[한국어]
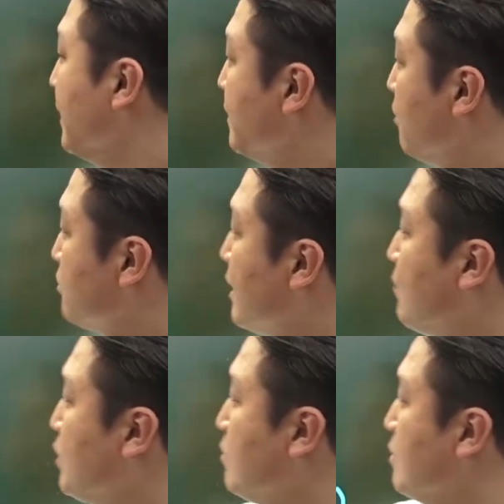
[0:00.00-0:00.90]
근데
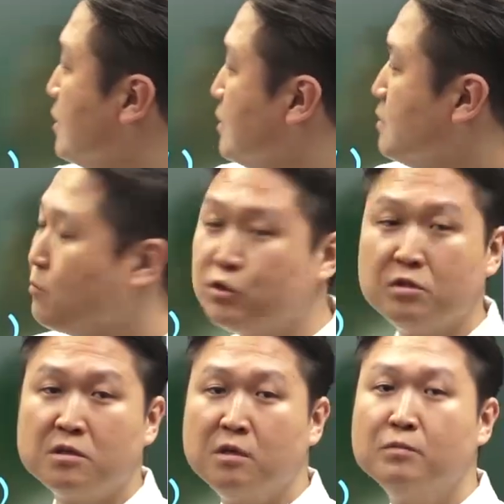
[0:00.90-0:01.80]
여차하면 그냥 지금 보시는
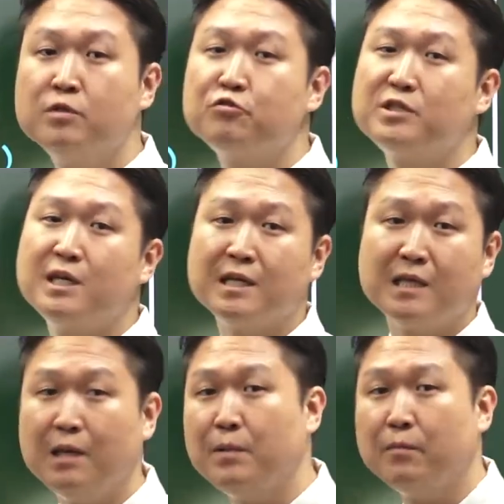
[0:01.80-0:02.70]
것처럼 숫자를 그냥
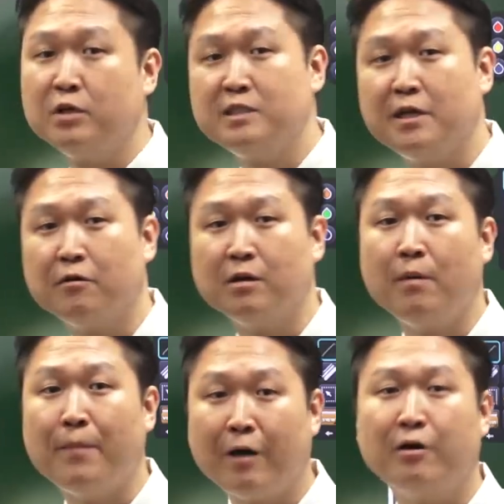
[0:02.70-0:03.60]
대입해 버리세요.
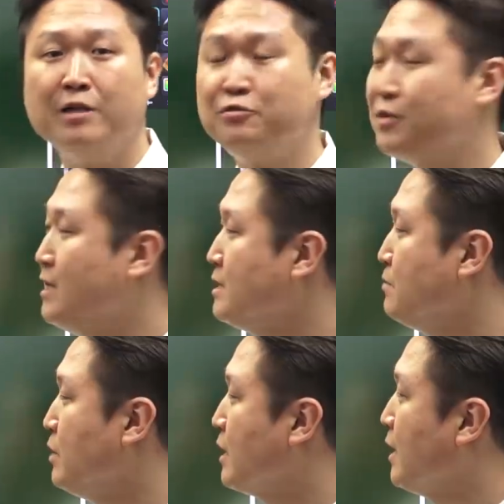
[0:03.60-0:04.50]
그러면 바로 알 수가
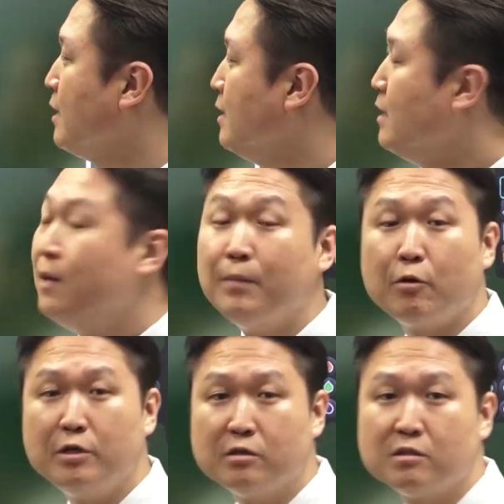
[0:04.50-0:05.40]
있습니다.
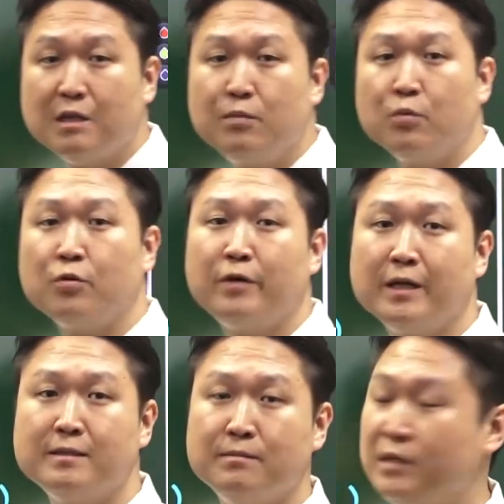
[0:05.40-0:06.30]
바로 이어서 살펴보도록
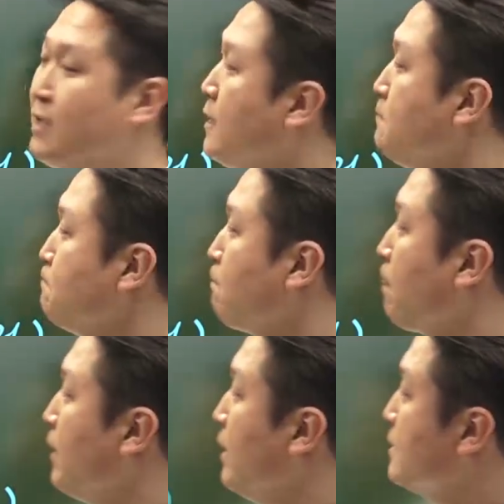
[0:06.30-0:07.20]
하겠습니다.
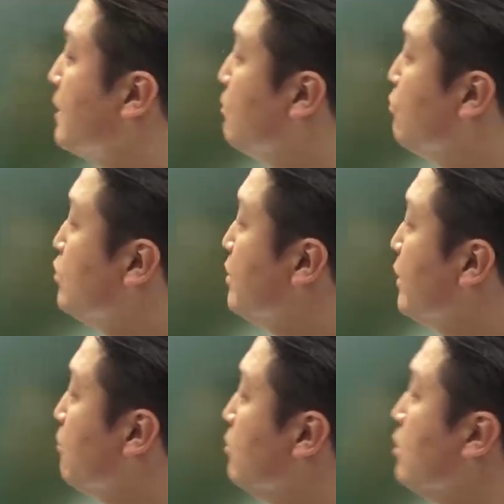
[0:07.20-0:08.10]
3번
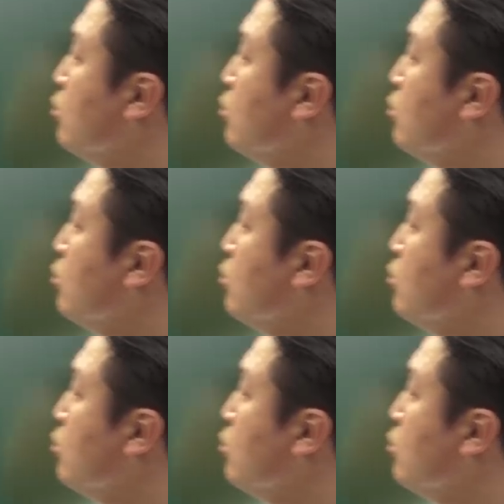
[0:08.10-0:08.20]
문제인데요.